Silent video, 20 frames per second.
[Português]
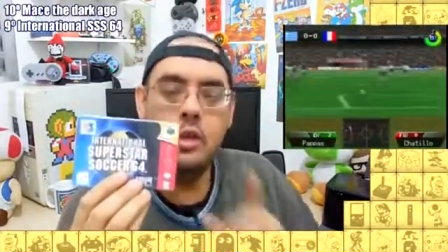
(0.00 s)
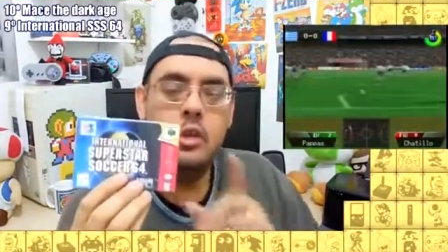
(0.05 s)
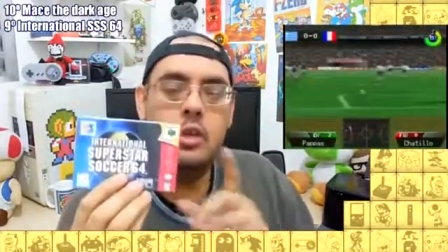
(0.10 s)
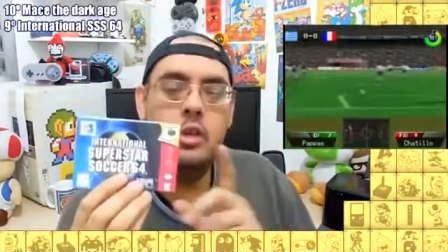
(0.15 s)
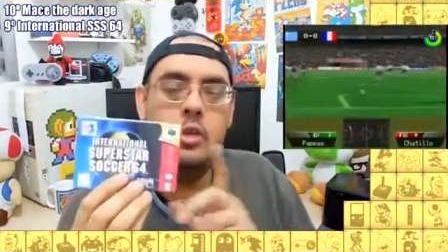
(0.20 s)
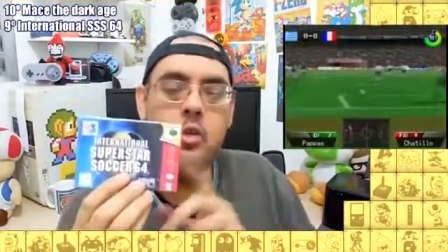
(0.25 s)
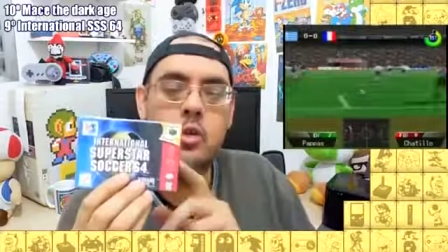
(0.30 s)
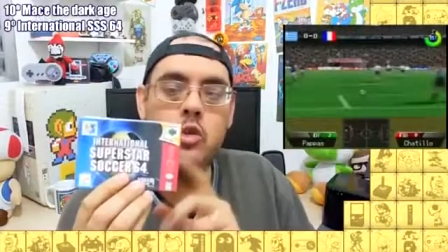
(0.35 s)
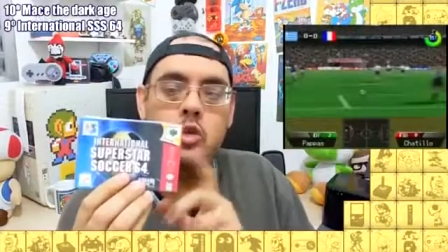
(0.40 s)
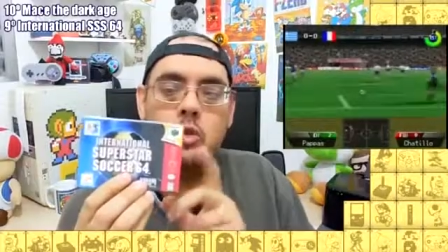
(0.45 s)

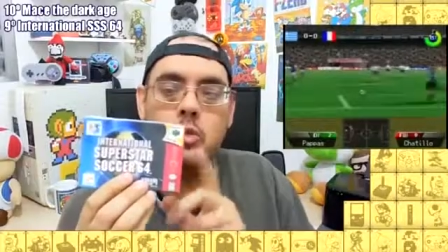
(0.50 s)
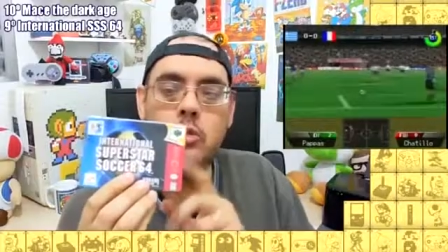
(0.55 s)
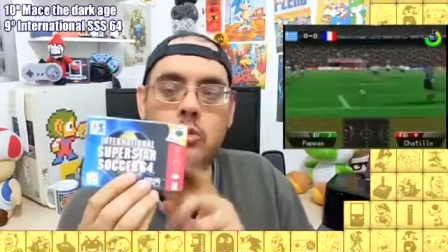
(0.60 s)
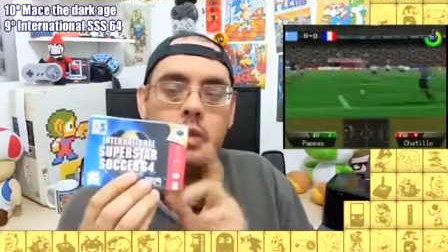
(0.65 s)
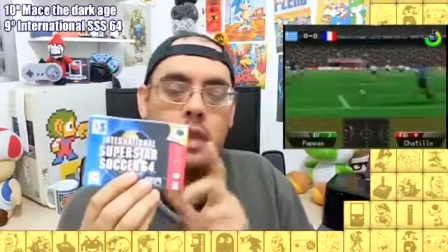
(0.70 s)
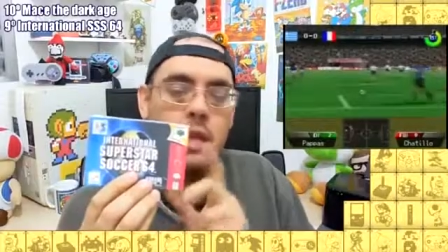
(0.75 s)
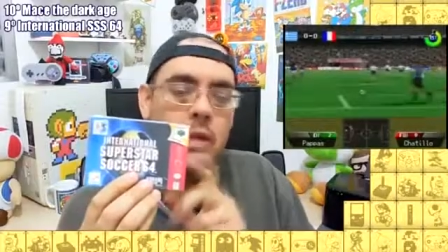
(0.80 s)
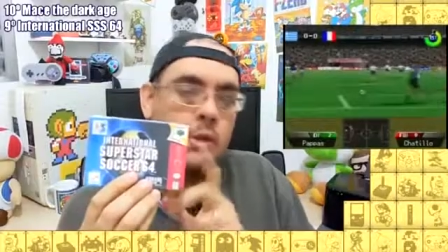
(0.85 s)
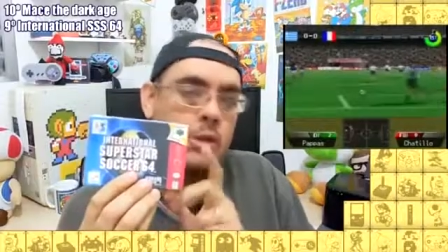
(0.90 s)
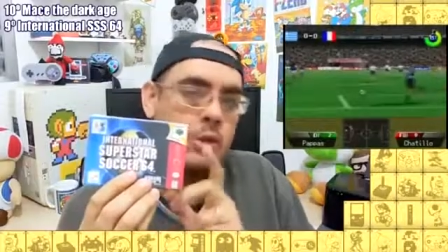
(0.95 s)
E hoje eu
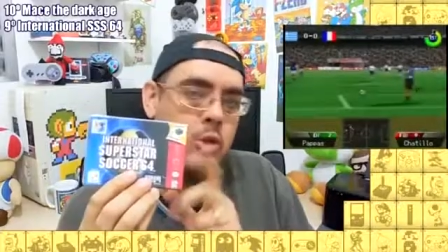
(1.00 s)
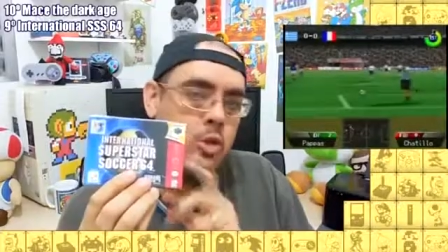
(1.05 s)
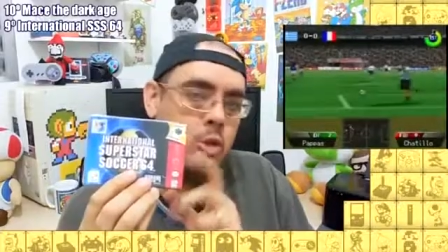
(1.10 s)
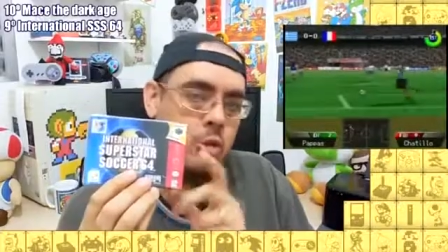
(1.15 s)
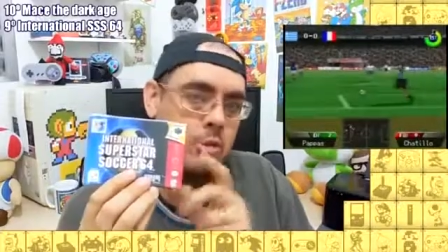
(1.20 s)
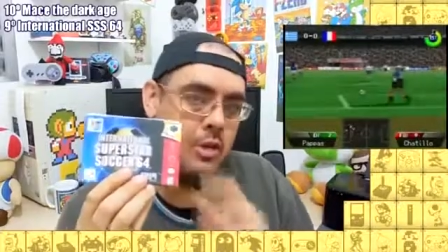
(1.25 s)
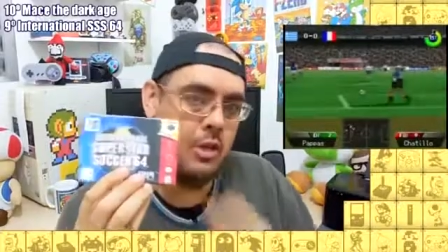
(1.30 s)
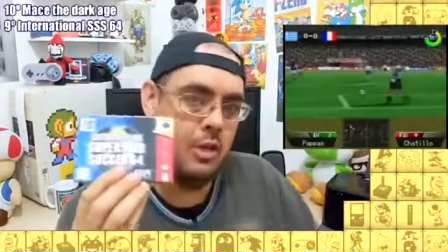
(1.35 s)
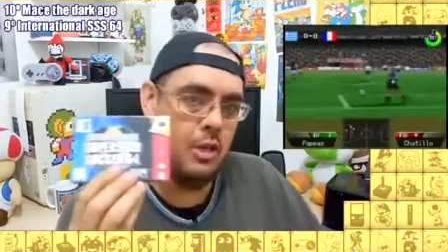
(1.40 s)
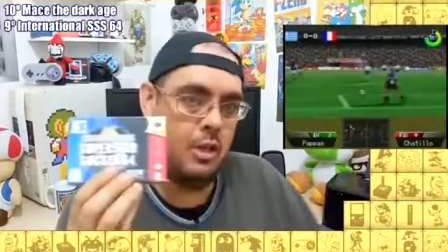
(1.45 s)
tenho esse
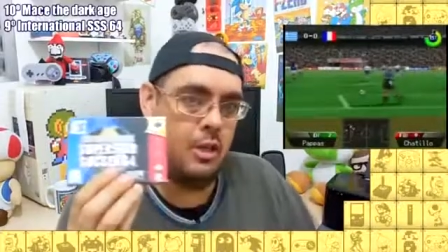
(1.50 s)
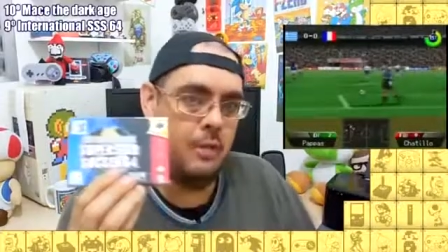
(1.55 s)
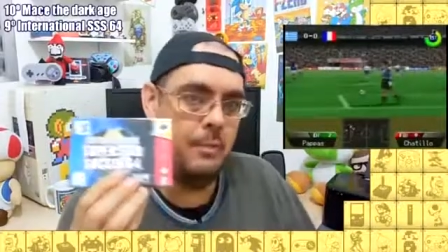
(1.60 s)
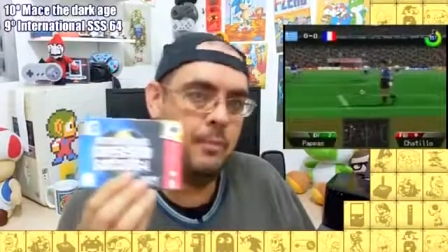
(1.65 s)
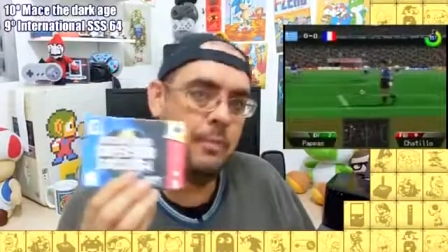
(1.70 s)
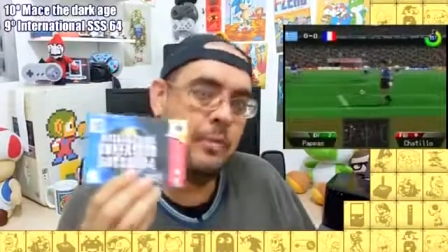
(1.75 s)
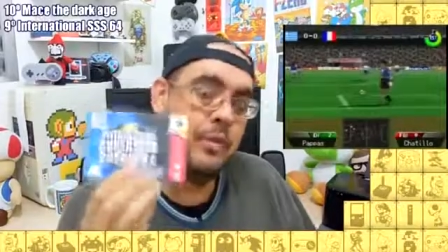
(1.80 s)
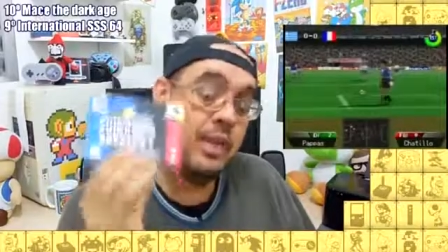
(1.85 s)
jogo aqui.